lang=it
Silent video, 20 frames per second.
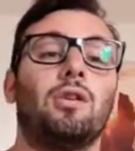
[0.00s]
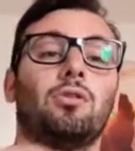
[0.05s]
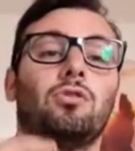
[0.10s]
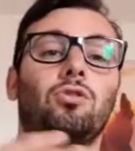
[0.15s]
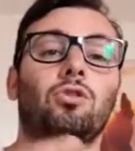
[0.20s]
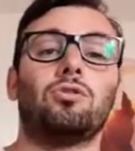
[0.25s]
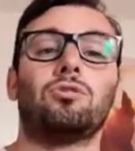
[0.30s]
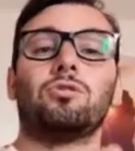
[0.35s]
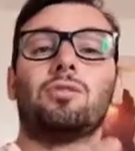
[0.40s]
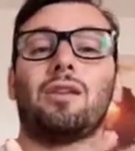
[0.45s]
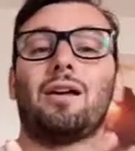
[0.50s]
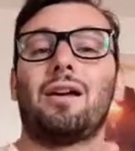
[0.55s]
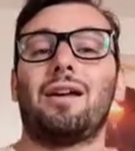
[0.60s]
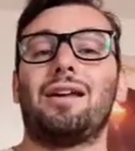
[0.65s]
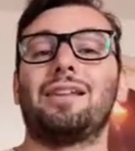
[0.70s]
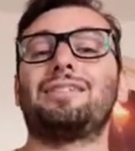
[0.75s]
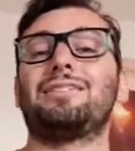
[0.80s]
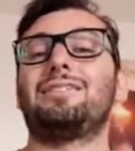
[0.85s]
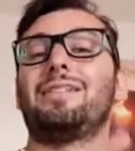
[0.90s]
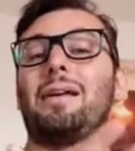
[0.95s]
Non
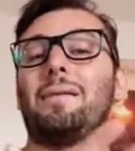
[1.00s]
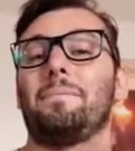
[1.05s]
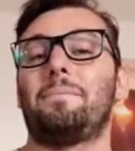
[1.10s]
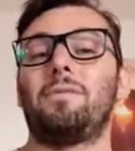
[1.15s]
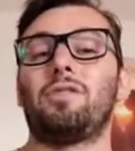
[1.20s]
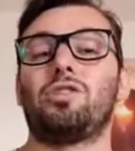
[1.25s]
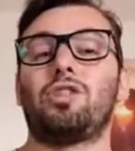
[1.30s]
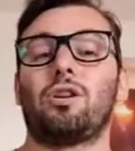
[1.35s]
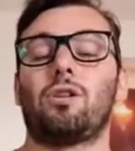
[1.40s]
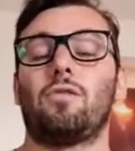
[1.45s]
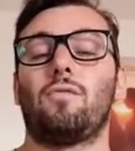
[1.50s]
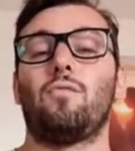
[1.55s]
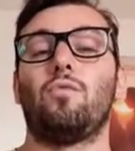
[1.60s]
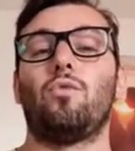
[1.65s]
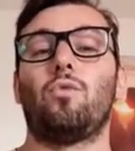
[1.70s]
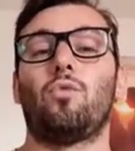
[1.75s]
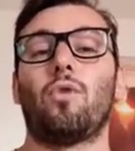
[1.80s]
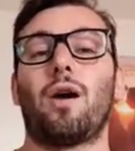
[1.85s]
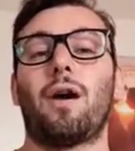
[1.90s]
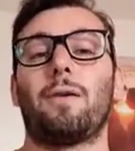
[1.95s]
è semplice
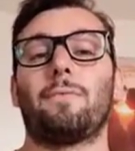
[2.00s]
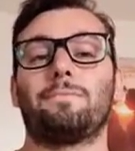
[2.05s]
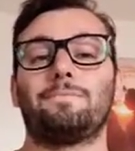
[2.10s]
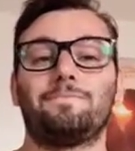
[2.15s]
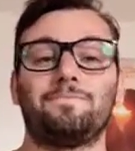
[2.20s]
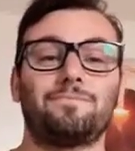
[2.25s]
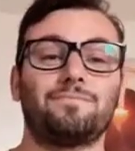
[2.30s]
comunque